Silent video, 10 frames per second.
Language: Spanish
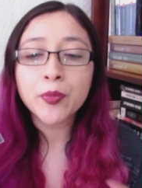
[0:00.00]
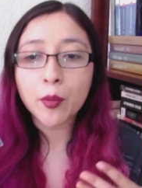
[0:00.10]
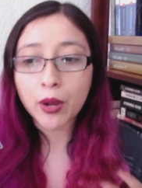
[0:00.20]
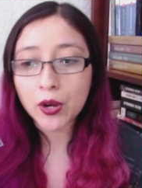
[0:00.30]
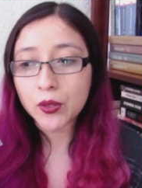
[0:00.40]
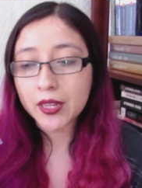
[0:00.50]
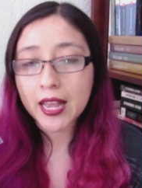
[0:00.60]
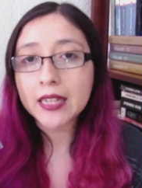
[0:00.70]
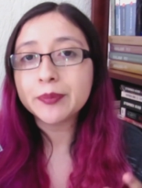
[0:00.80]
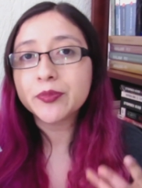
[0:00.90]
bueno,
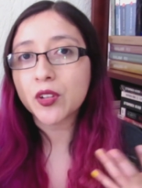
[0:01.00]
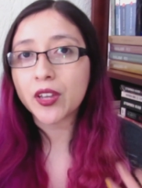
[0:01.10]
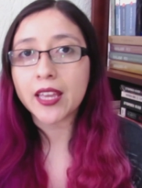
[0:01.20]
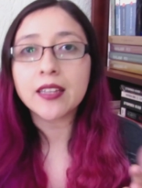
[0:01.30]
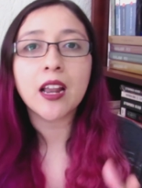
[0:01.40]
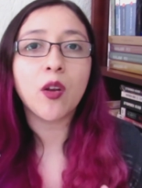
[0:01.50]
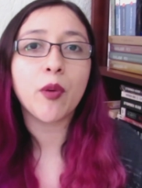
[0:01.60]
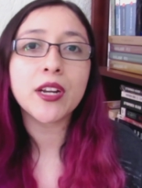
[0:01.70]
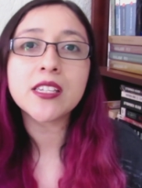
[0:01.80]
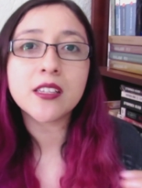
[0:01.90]
dirá, ok, a lo
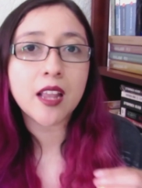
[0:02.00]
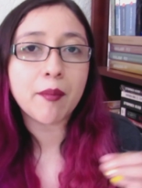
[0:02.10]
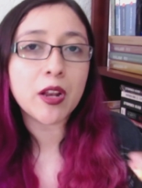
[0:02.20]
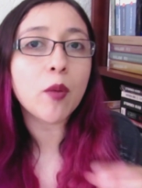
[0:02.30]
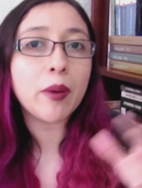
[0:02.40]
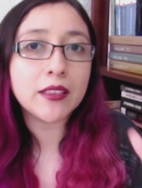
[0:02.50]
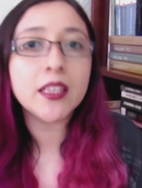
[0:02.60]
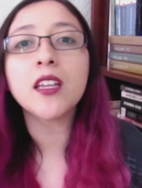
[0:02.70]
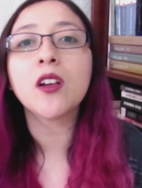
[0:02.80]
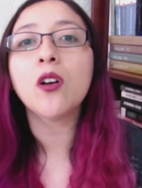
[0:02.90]
mejor y si nada más lo
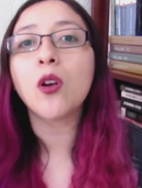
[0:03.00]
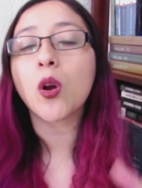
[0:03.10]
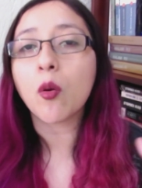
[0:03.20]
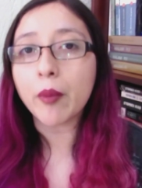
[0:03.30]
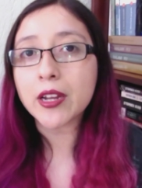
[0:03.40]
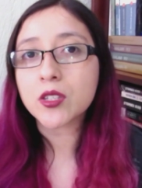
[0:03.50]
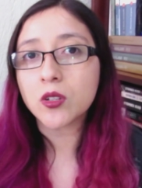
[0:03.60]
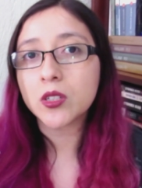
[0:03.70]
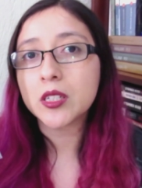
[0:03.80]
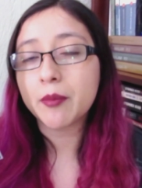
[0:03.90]
platico, lo
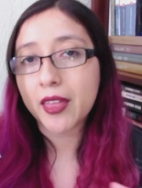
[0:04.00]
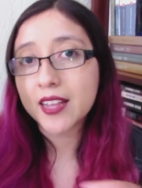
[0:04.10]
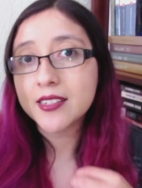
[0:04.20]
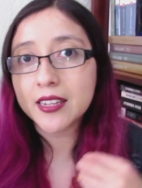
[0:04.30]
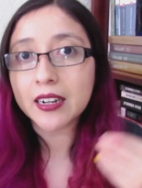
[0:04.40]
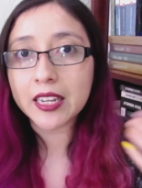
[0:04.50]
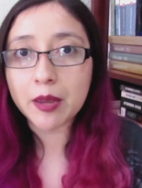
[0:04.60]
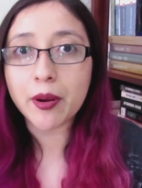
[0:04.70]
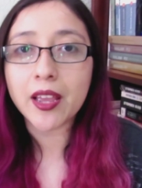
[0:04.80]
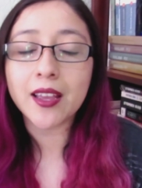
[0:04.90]
converso y me dejan ser
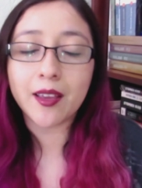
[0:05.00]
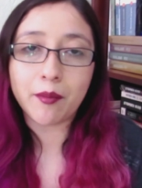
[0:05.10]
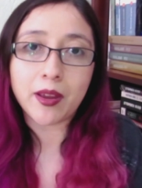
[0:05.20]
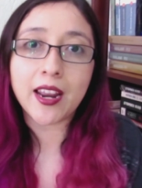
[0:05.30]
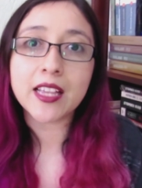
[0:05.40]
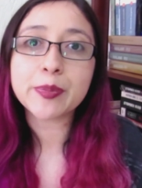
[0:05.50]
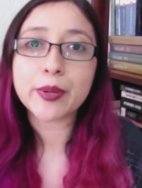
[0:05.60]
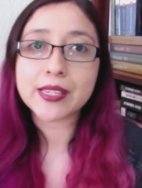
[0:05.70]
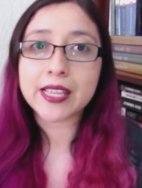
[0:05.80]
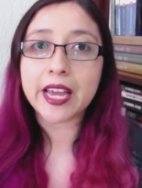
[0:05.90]
libre en manera de
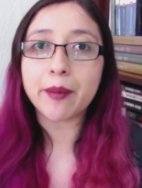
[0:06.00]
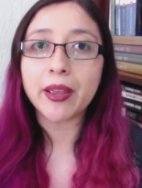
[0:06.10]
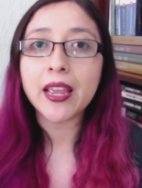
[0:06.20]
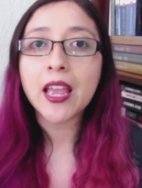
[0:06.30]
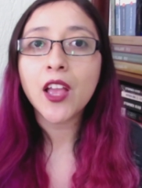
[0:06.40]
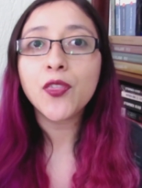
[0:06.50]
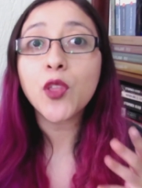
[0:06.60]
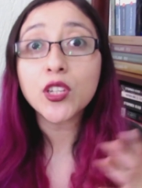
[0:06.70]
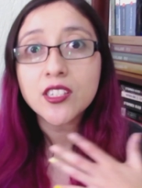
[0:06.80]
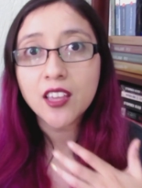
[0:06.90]
expresarme,
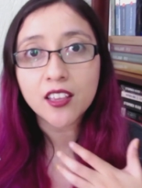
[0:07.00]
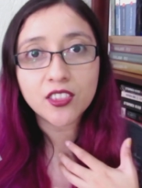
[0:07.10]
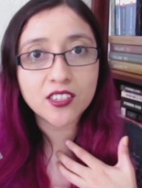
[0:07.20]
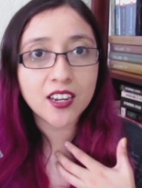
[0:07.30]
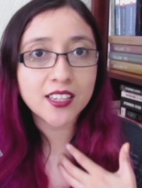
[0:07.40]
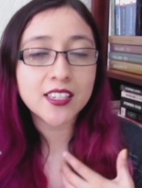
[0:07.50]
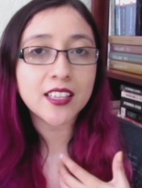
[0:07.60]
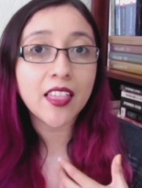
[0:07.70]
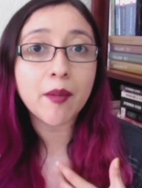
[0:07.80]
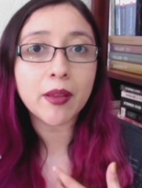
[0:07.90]
no siento esa
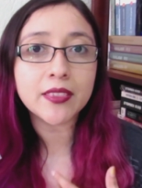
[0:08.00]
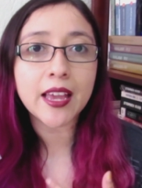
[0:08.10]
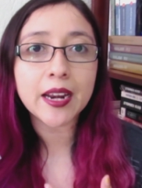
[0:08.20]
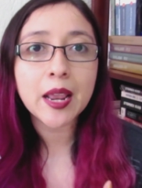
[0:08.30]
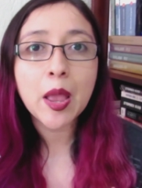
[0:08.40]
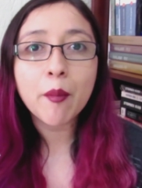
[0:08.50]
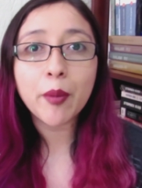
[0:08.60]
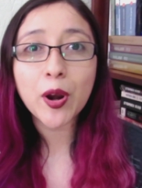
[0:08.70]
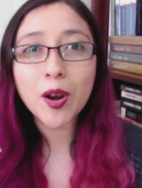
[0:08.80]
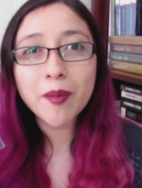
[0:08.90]
necesidad de matar.
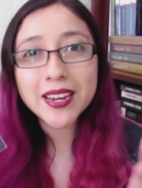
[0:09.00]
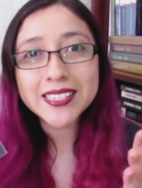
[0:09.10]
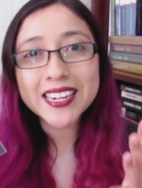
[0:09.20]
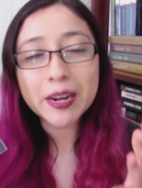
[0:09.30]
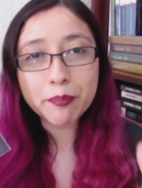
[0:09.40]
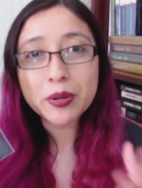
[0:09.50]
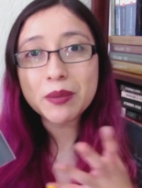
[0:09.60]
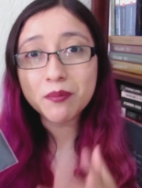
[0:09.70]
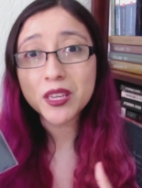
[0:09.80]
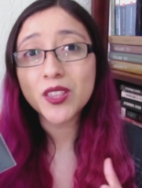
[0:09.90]
Pero al verse
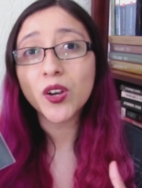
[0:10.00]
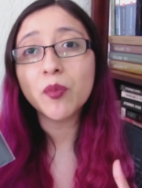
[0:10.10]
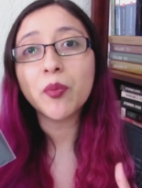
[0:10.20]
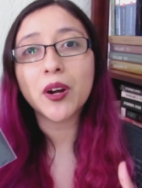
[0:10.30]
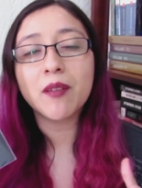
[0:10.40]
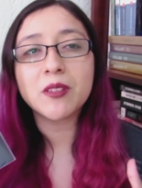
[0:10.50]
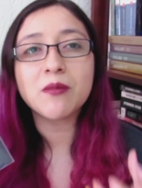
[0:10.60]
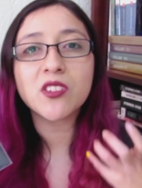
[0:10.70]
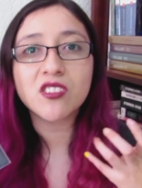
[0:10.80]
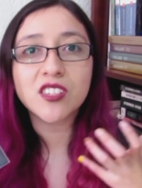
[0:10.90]
reprimido por la
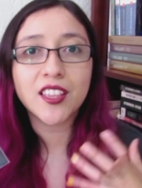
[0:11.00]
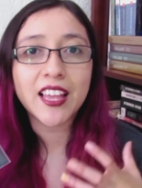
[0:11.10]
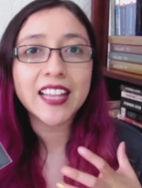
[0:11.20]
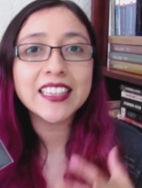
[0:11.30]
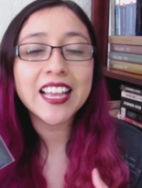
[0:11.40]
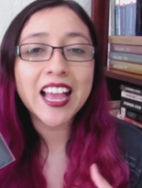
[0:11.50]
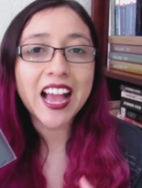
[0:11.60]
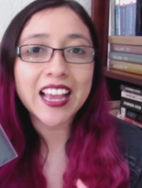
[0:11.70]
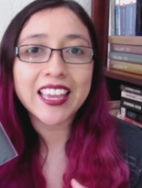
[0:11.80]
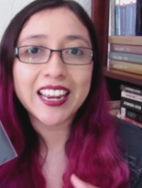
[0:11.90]
misma sociedad,
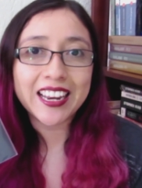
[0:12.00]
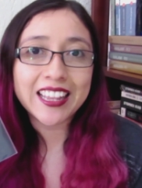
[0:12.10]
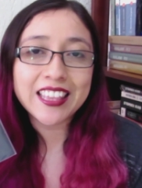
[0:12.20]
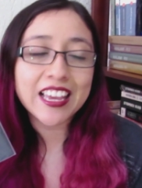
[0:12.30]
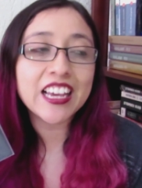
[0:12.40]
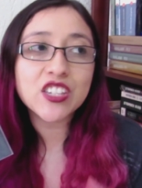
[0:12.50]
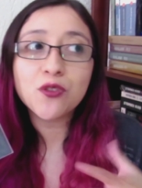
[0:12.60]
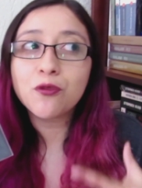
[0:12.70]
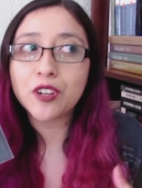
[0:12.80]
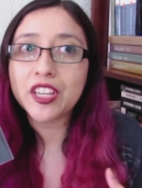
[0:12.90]
a que le digan que es
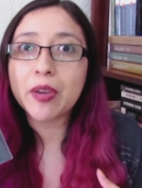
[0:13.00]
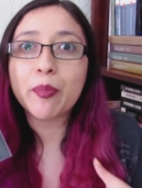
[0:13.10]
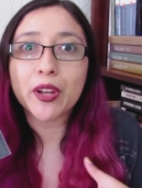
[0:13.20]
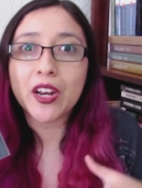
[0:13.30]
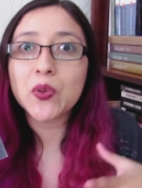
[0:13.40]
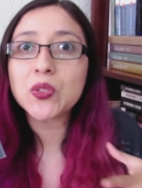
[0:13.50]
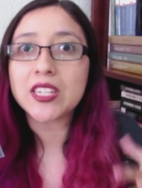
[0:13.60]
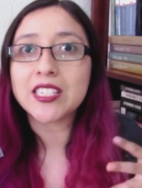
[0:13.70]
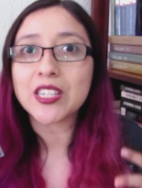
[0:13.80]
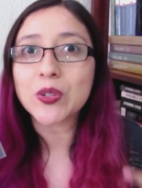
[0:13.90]
un friki porque le gustan
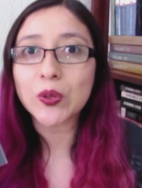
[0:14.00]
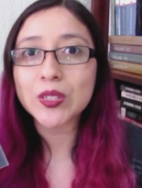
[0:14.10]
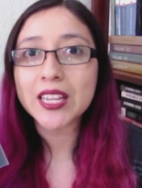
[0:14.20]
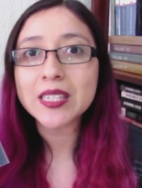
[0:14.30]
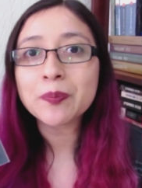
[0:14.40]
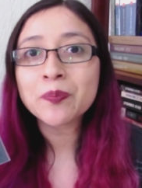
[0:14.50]
esas cosas,